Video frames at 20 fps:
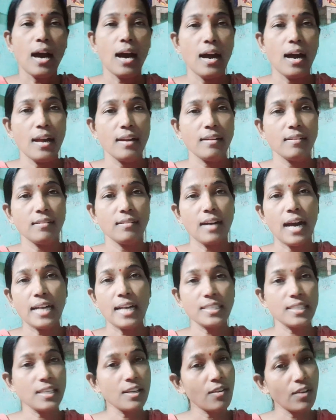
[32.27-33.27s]
আর
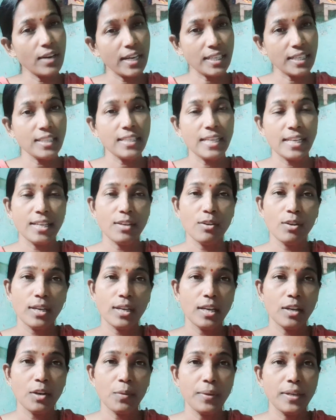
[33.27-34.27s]
আজকে অনেকটা দেরি হয়ে
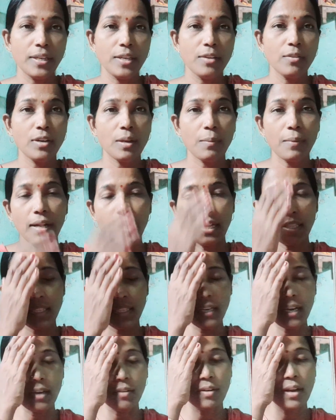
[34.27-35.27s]
গেল ভিডিওটা বানাতে
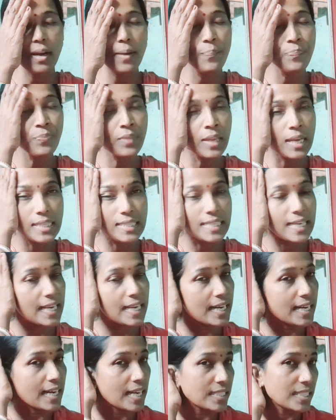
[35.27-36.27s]
কেননা
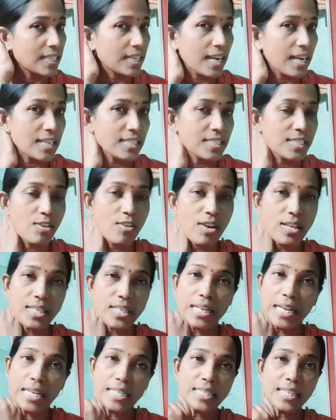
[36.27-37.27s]
ছেলের নাচের ক্লাস ছিল নাচের
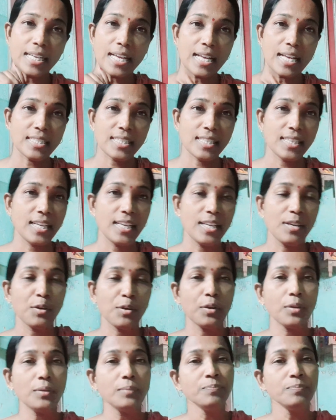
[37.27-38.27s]
ক্লাস থেকে আসতে দেরি
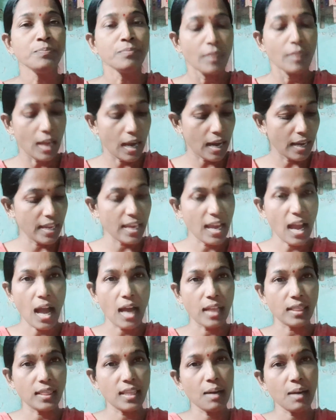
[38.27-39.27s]
হলো আর এই
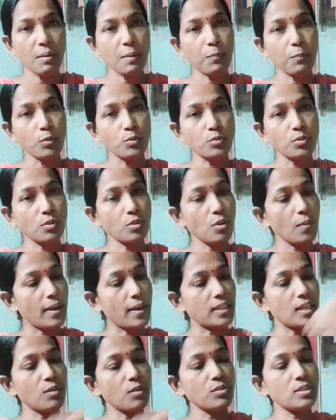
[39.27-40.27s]
হাতে আমার প্রচণ্ড
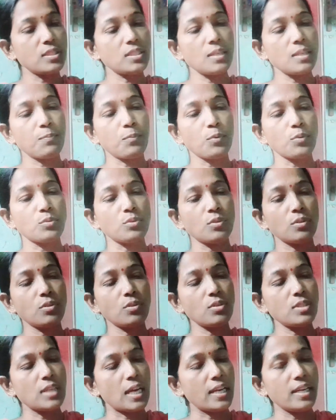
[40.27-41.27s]
ব্যথা করছে প্রচণ্ড
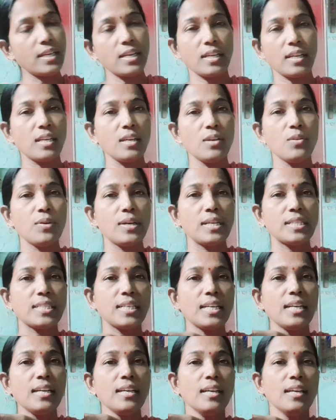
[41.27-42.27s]
জানি না কি হয়েছে
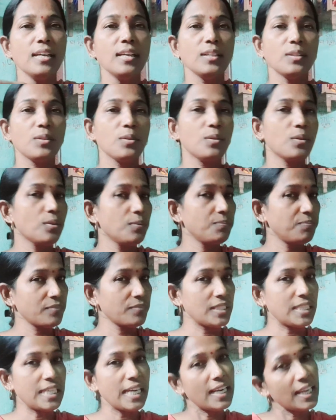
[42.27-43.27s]
তো
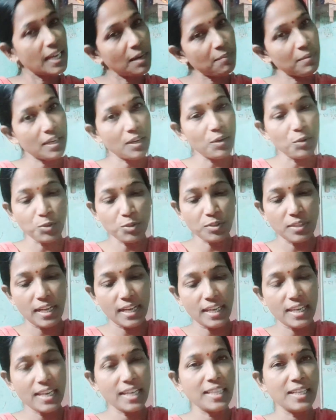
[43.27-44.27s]
ছেলে আমাকে ওষুধ
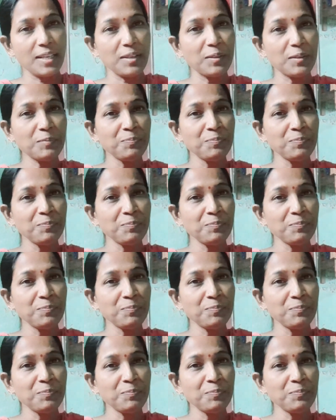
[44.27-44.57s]
লাগিয়ে দিল